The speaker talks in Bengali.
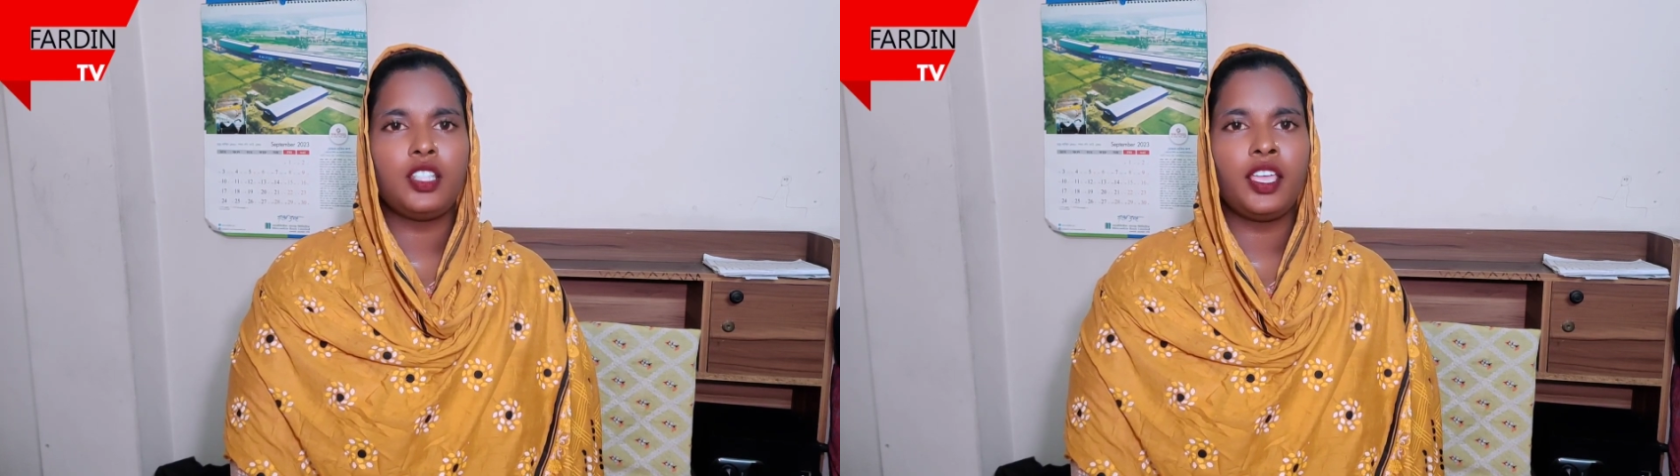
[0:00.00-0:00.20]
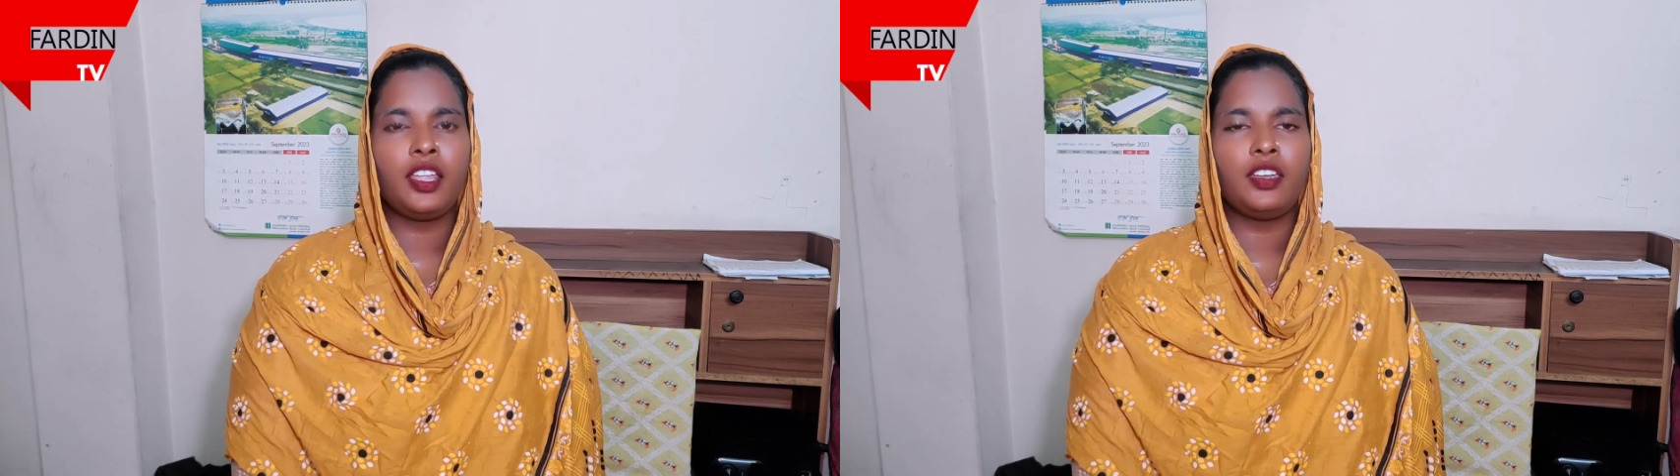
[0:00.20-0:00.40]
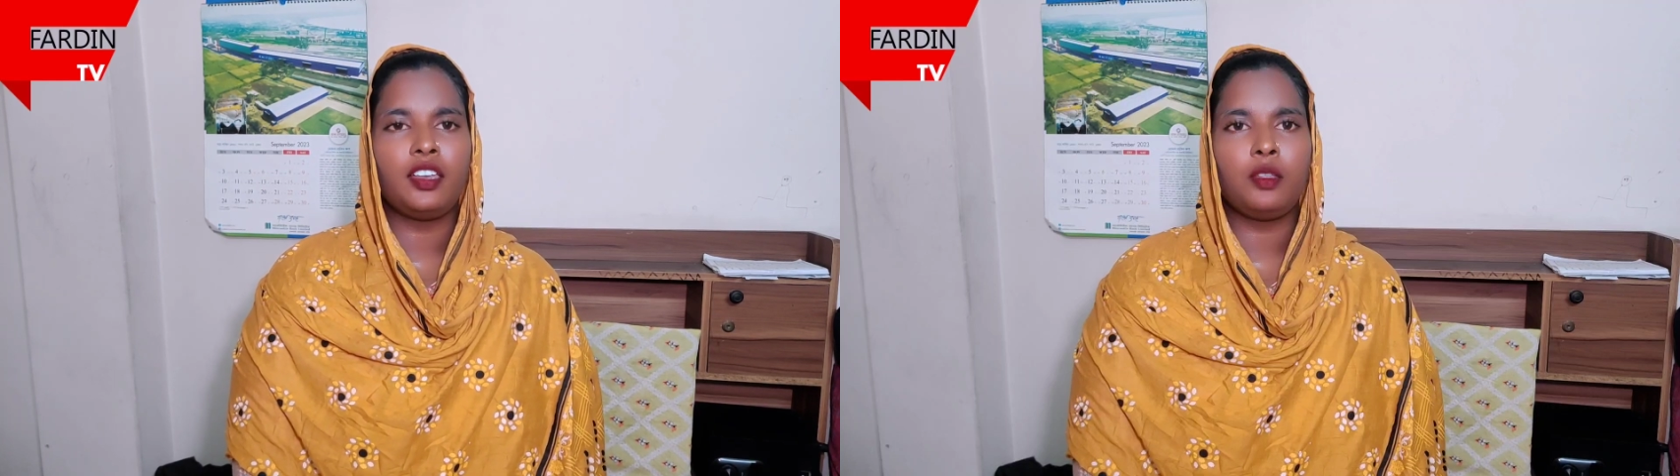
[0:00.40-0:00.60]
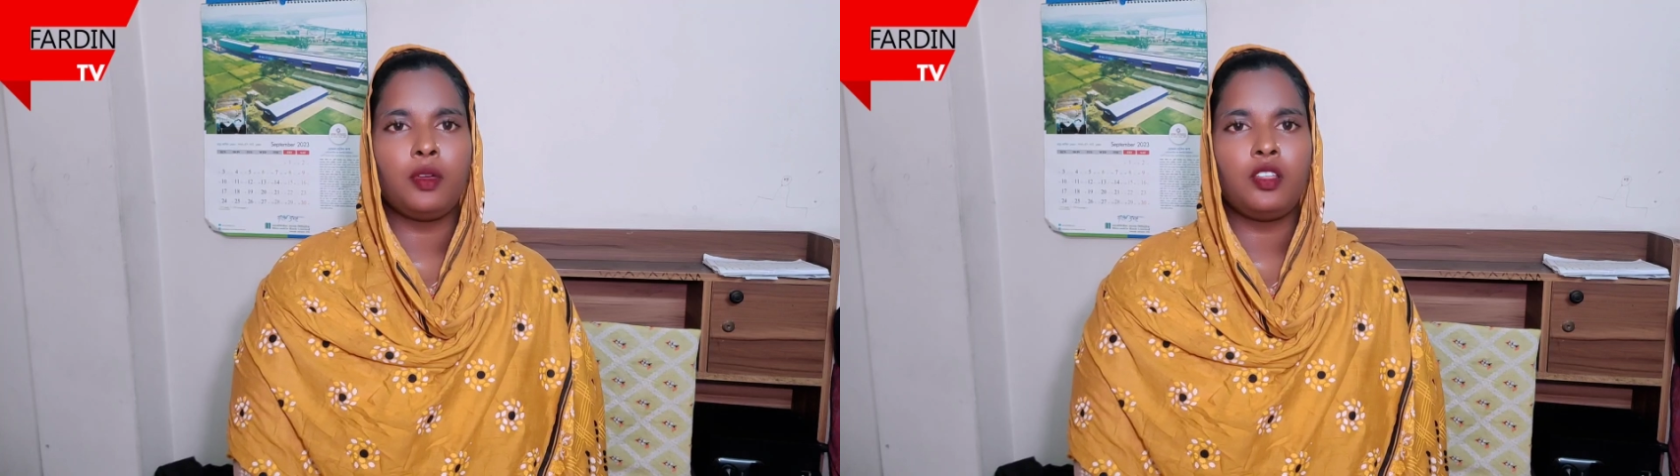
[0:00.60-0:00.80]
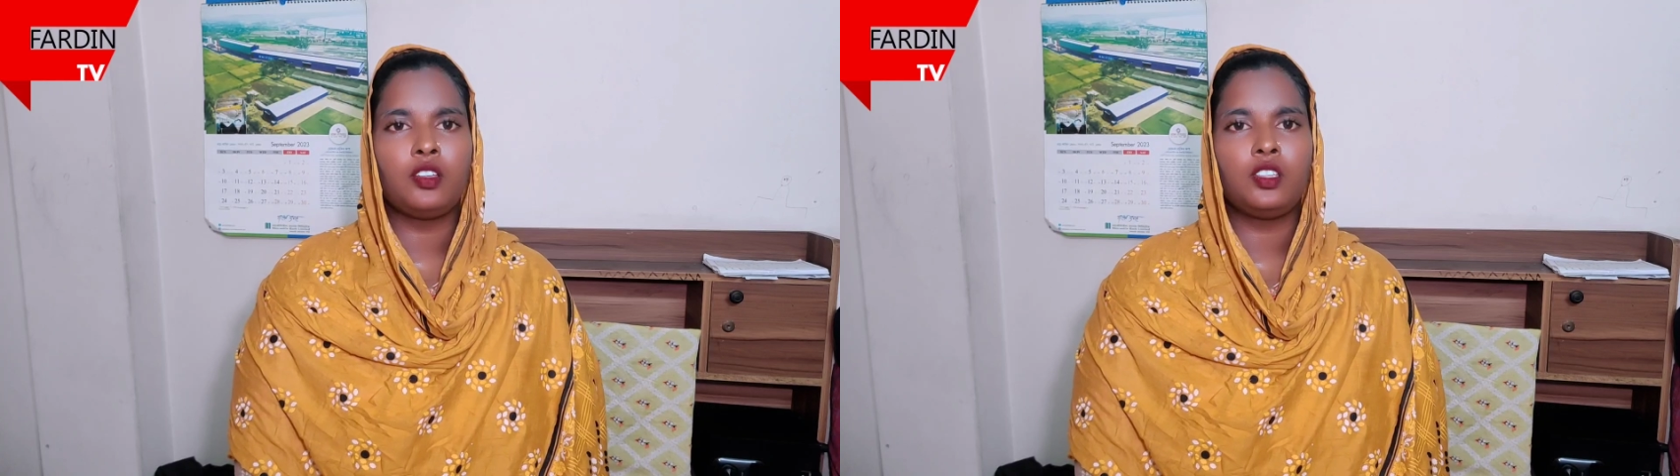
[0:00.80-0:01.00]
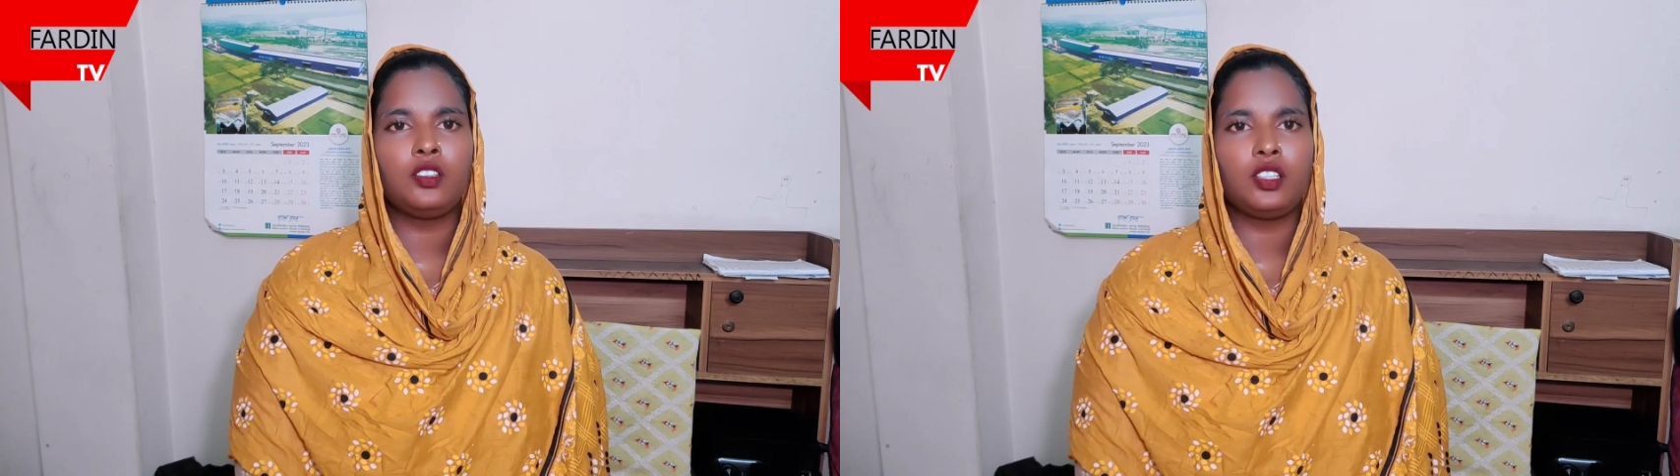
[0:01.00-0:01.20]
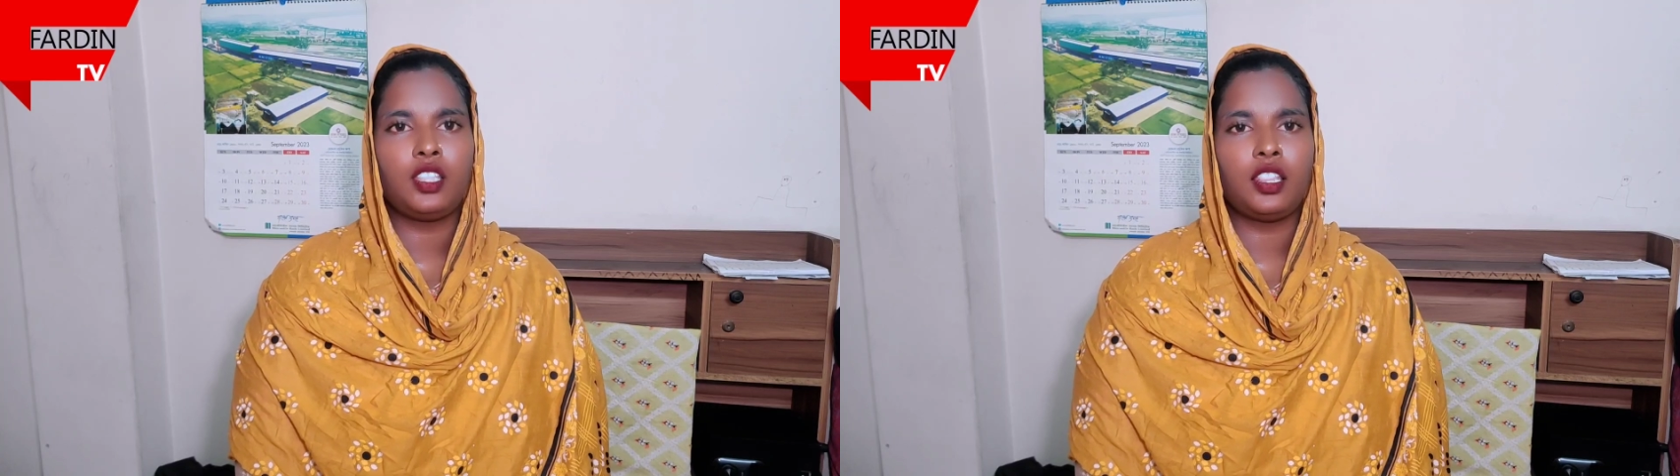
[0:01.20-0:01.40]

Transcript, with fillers: দেখেন ডেলিভারি হতে হতে